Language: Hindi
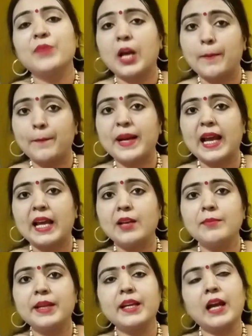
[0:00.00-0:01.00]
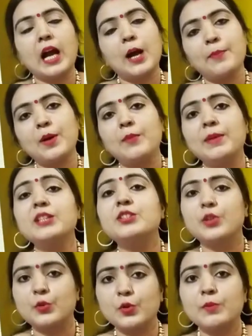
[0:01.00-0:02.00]
अप्रैल में आप हमें
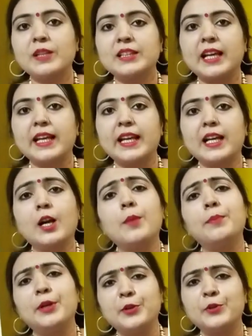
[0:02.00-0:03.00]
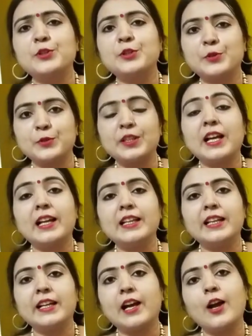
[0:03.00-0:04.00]
ज़रूर बताइएगा वीडियो ज़रूर
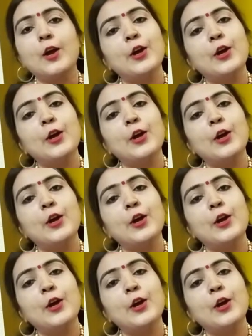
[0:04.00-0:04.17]
डालिएगा